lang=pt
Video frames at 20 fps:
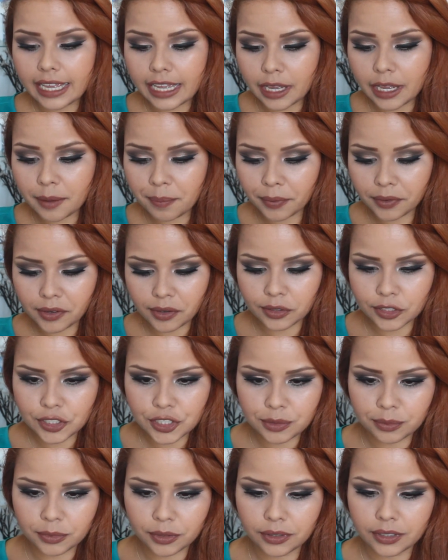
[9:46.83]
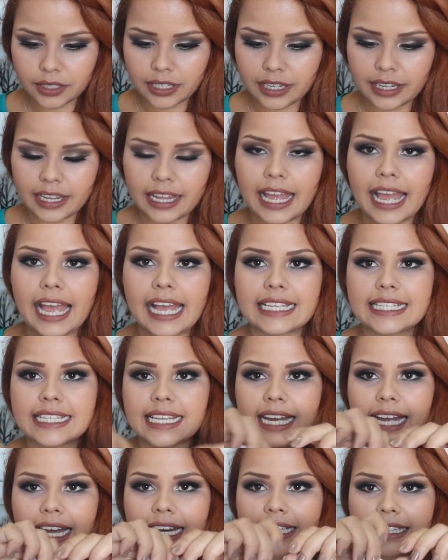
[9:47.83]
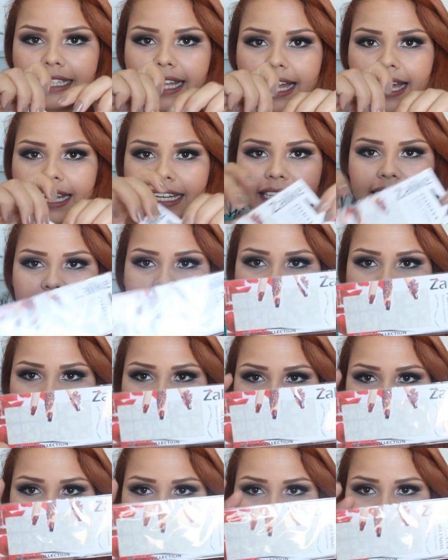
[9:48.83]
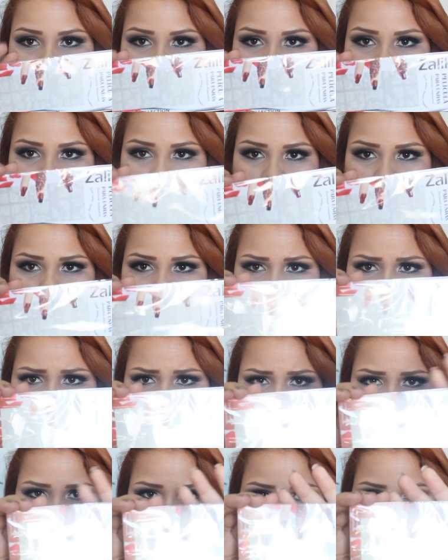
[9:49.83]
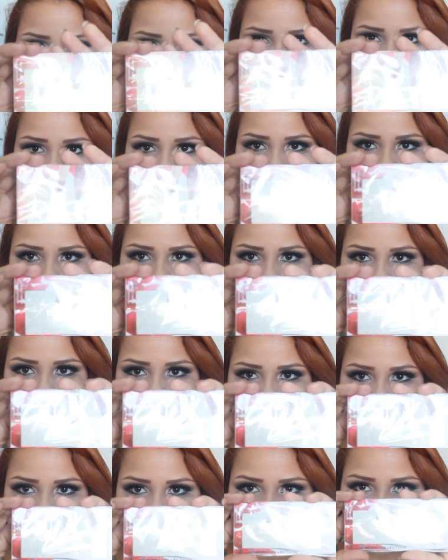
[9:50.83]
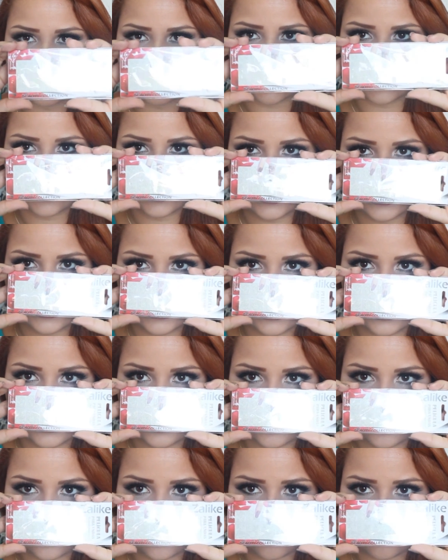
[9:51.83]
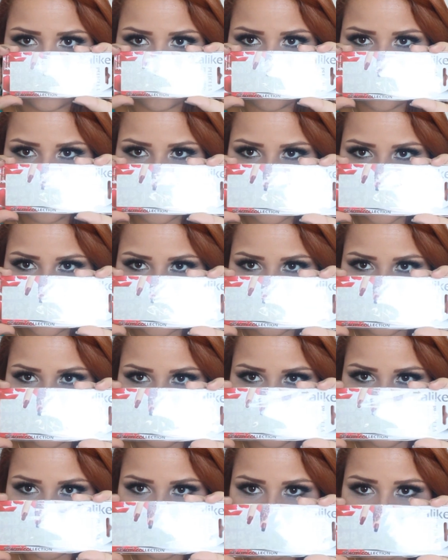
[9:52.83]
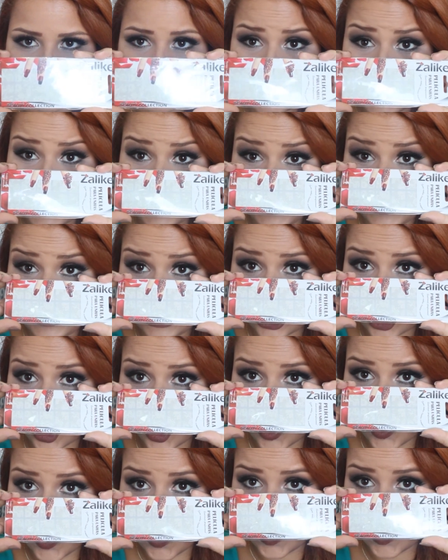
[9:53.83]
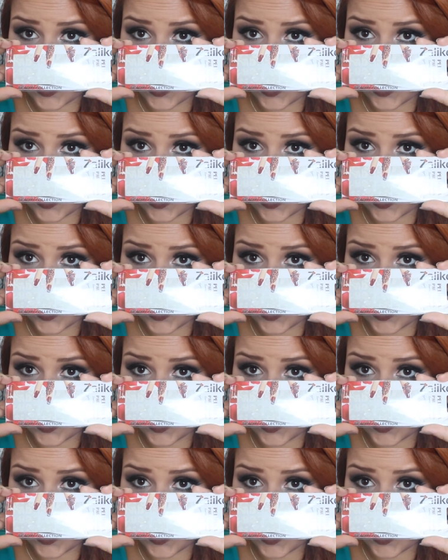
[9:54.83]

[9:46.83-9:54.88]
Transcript: E por último, essa cartela aqui de adesivos. Olha, eu não sei se vocês vão conseguir ver, mas é lindo.